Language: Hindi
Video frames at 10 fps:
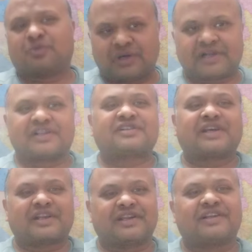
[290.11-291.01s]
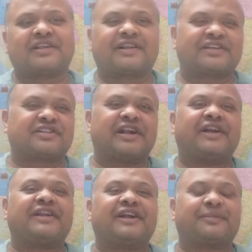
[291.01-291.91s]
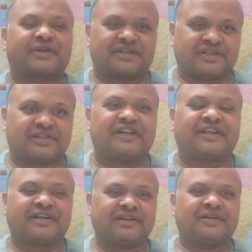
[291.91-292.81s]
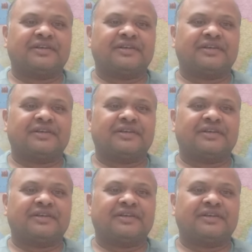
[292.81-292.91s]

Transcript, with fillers: तो लेटेस्ट टारगेट द रेस्ट एट परसेंट सीटें